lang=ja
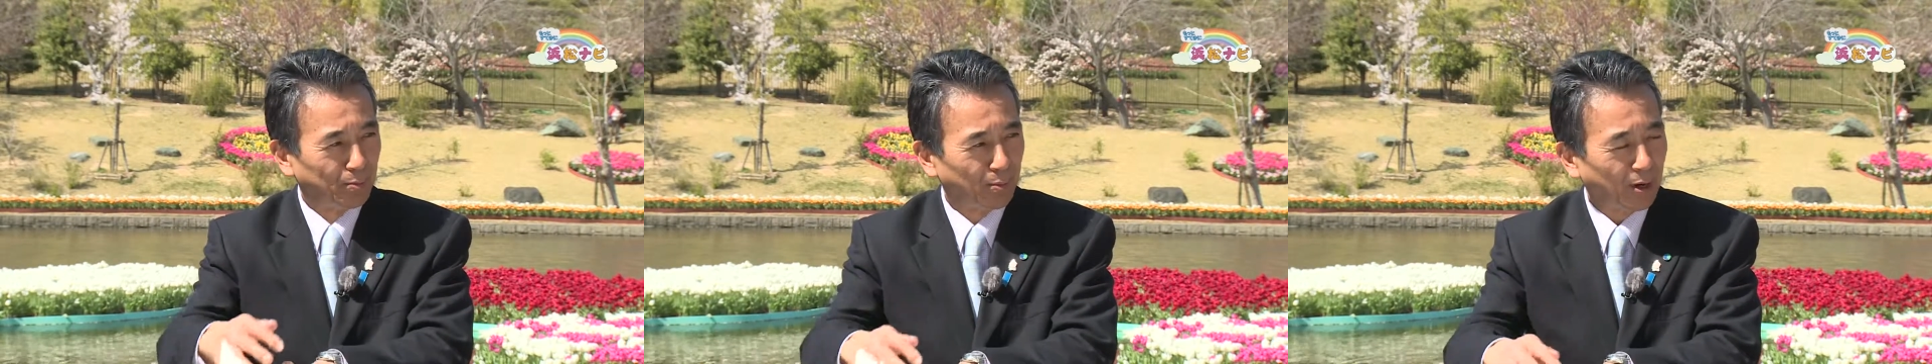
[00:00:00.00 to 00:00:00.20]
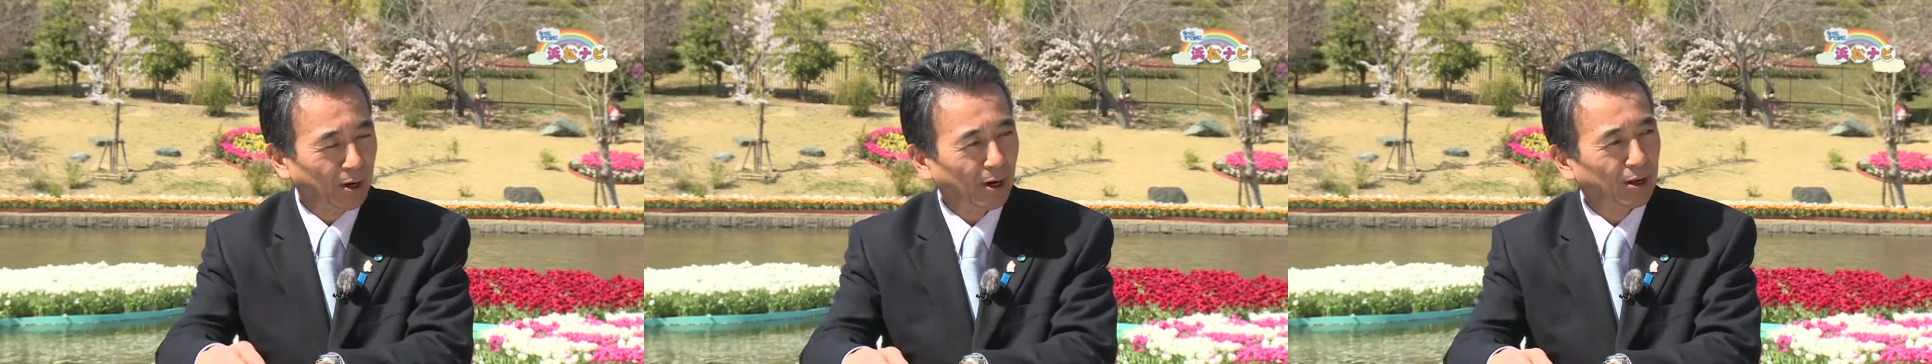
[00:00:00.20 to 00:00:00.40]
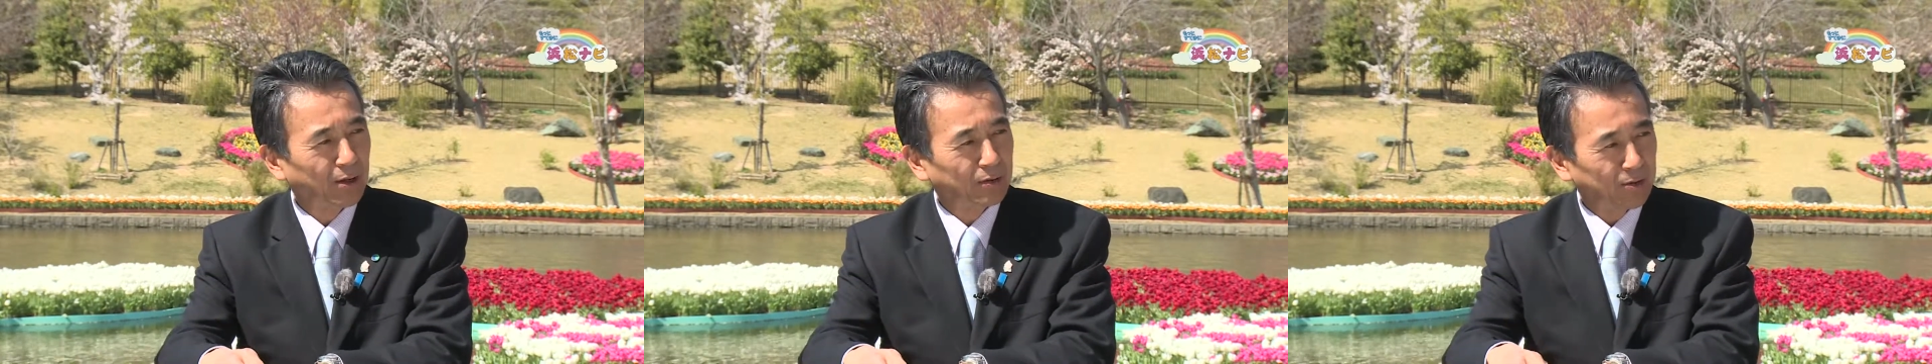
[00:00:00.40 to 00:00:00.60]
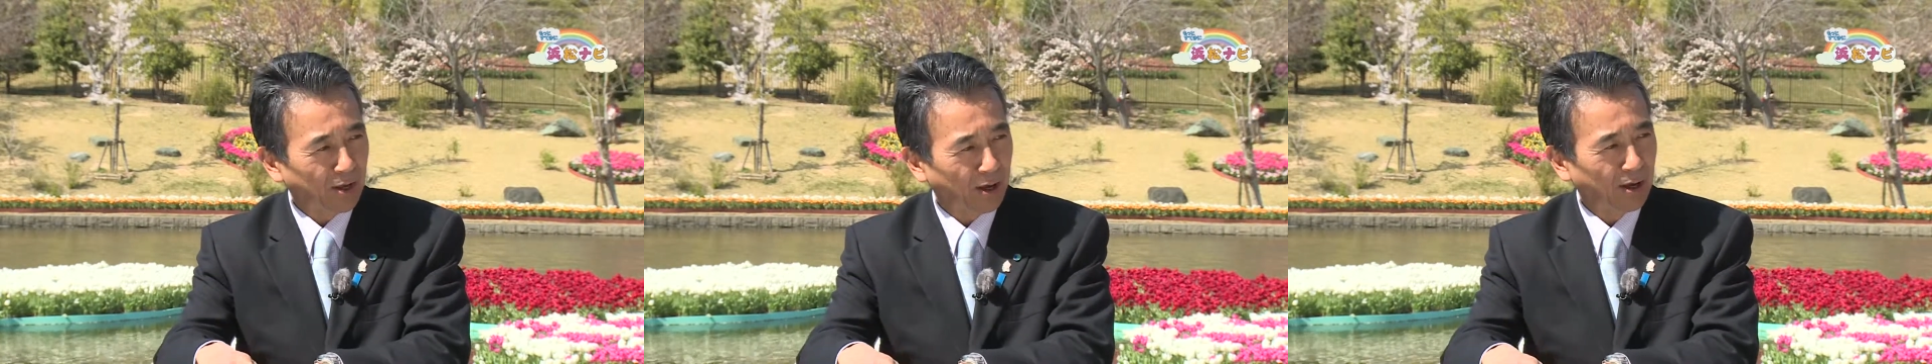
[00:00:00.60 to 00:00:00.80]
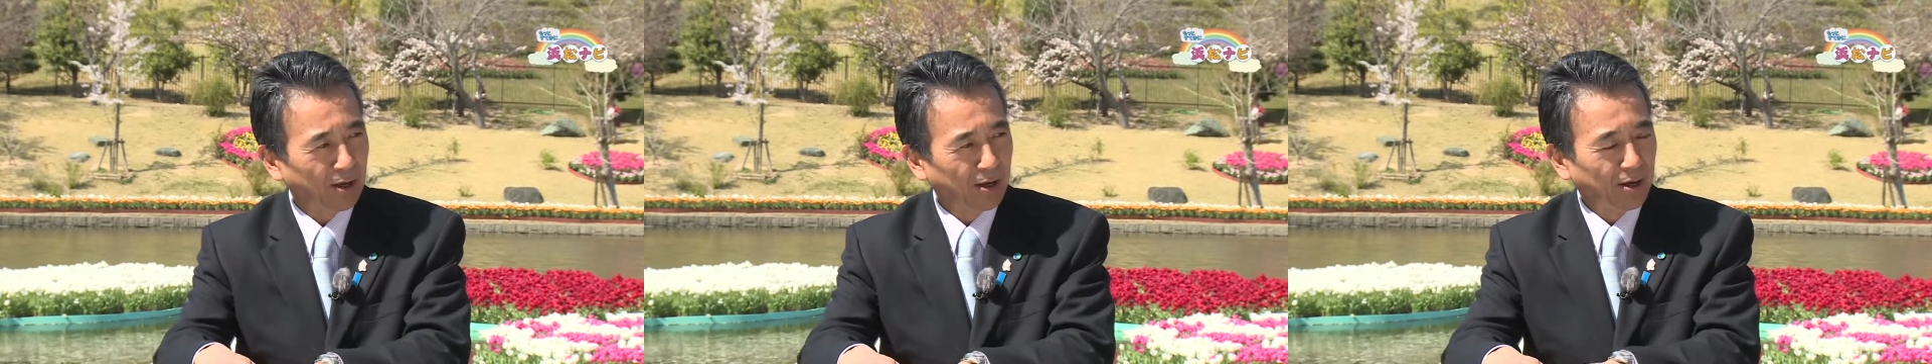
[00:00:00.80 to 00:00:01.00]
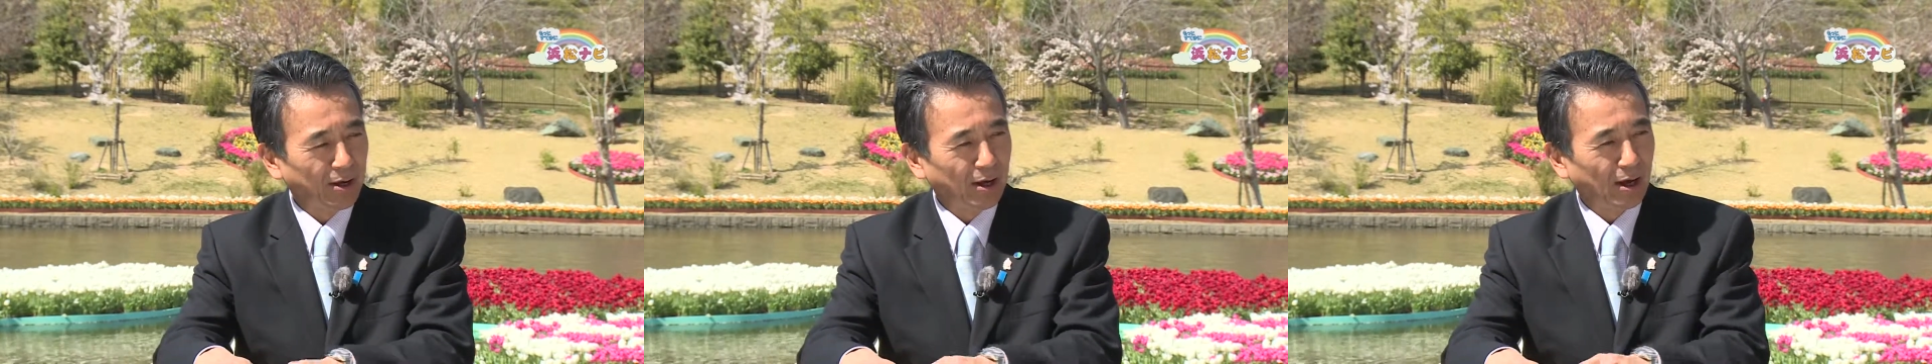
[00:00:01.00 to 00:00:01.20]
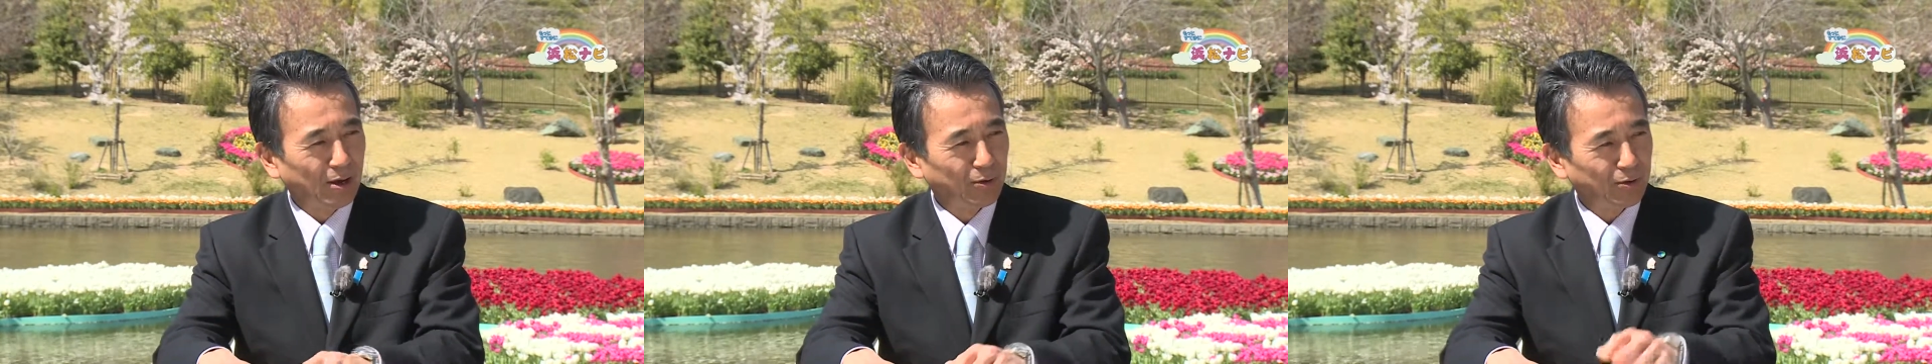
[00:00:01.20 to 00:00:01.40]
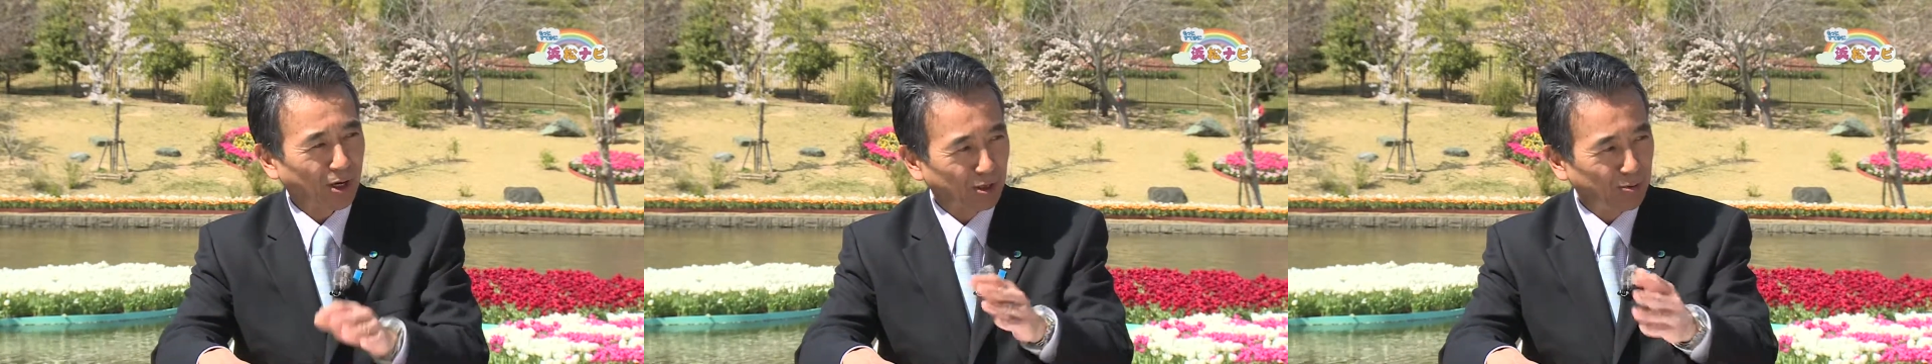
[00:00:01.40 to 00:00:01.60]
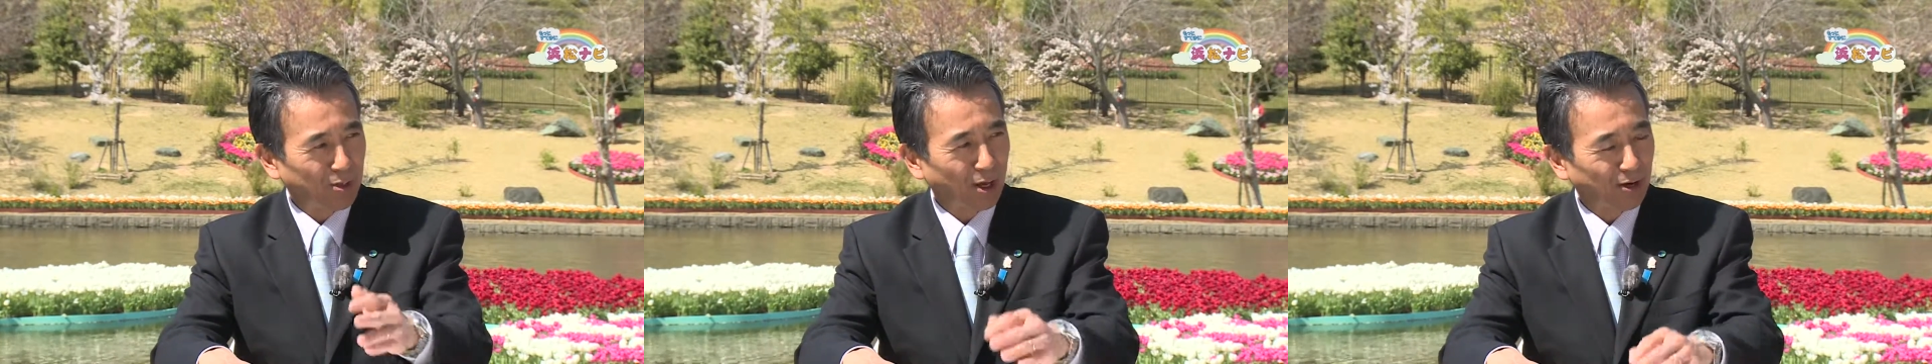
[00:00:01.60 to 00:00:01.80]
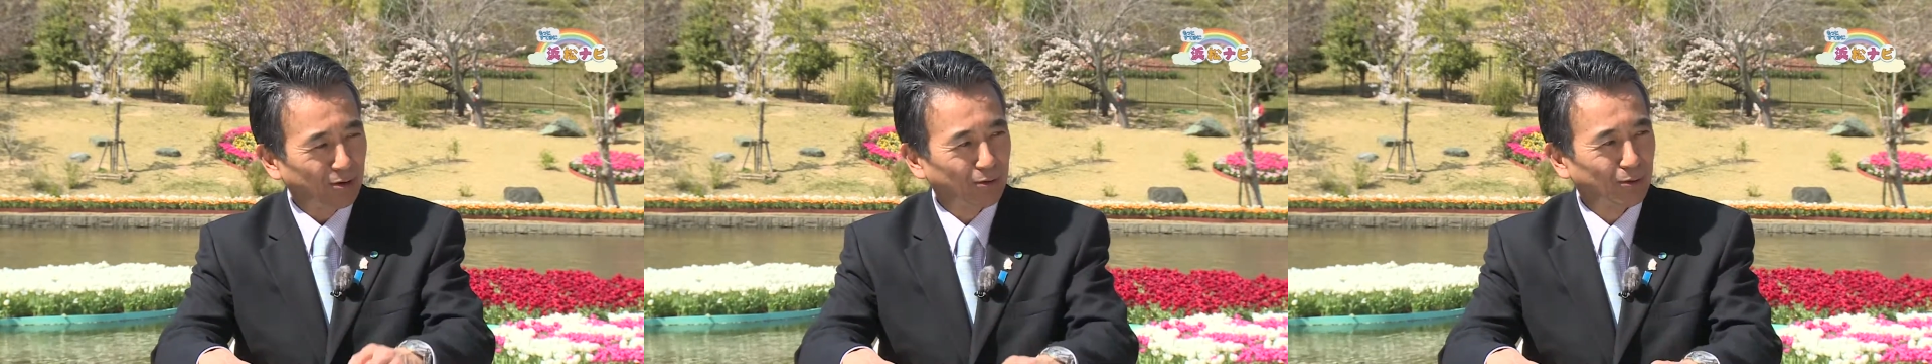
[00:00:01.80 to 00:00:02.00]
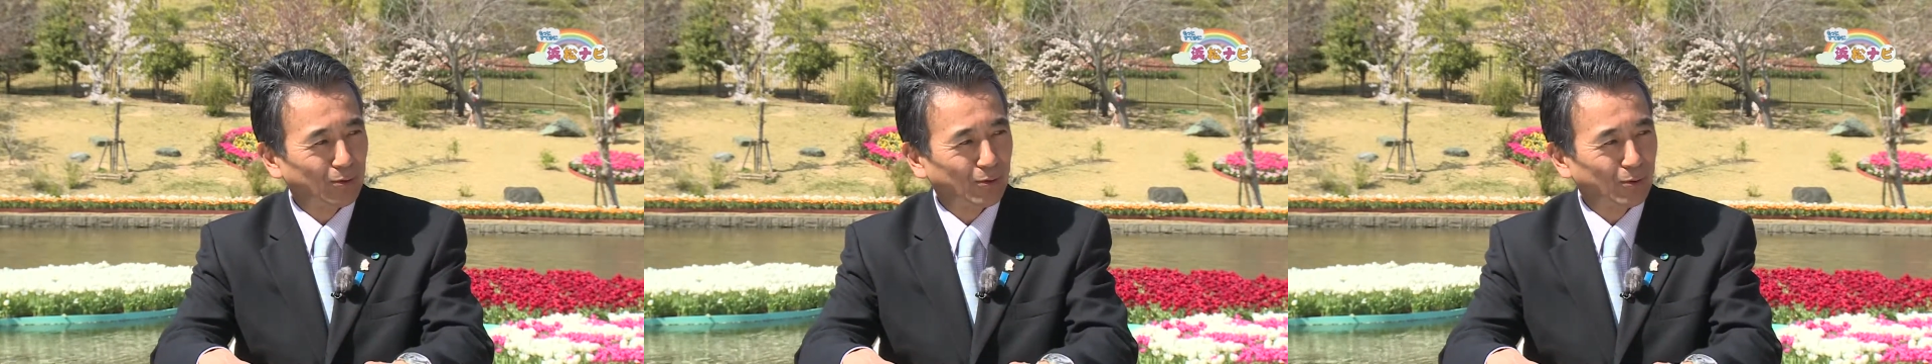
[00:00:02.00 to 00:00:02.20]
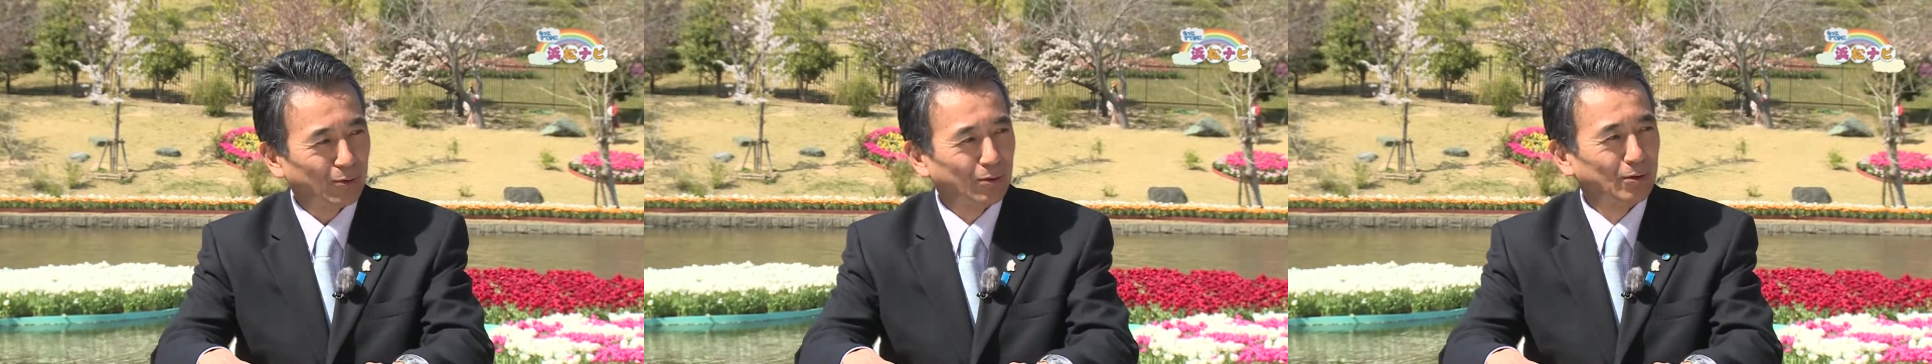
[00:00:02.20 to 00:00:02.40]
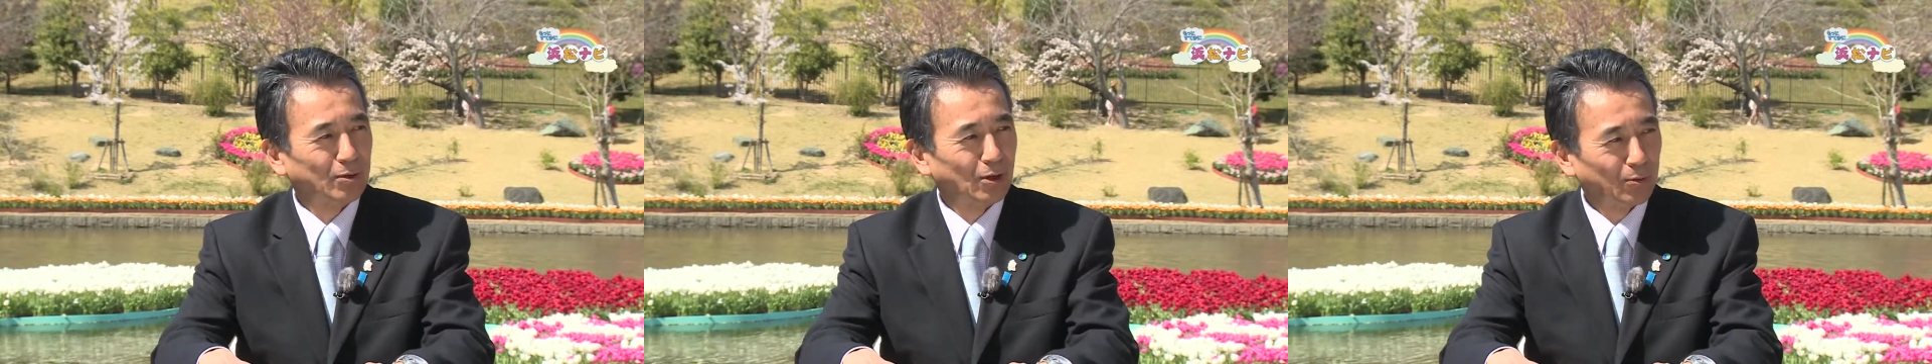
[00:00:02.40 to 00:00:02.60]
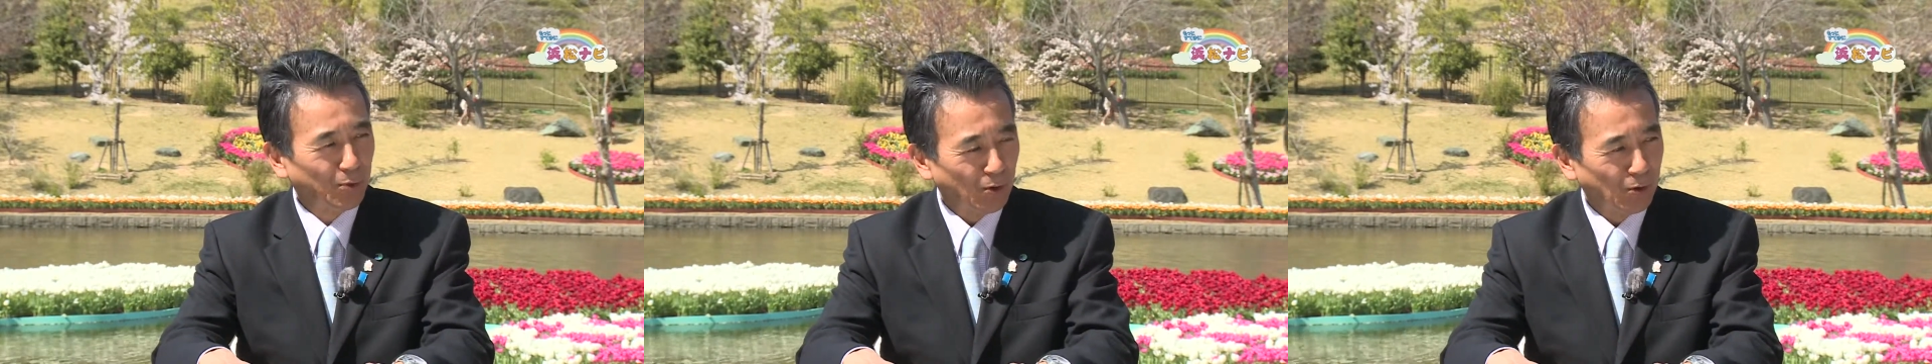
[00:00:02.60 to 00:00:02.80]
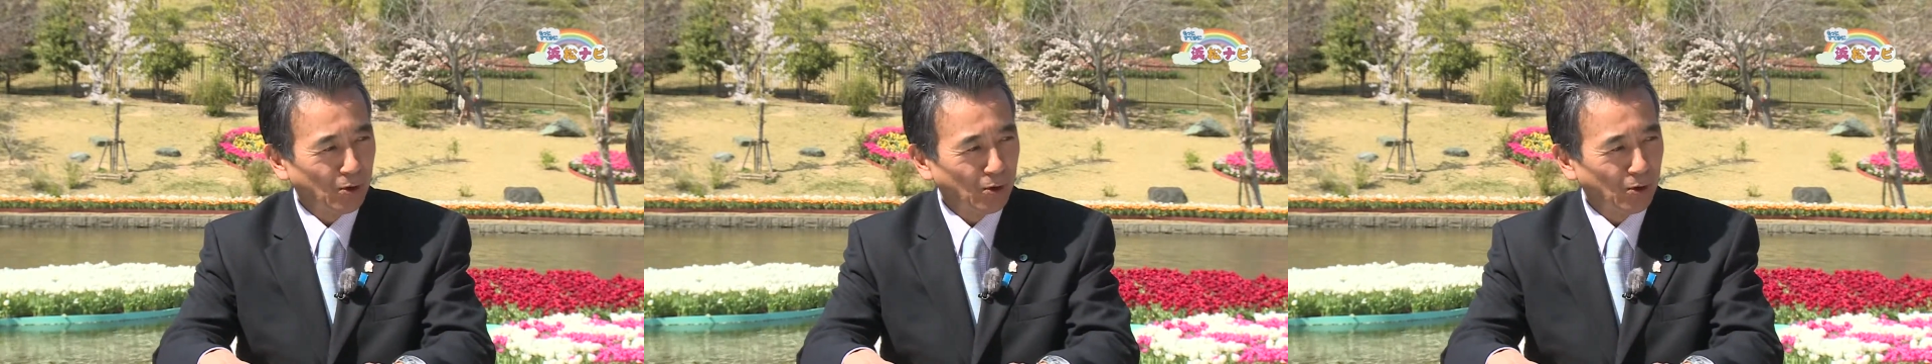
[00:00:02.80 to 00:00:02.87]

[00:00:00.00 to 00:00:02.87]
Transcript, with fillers: 花がですねあの咲き乱れるということですけども、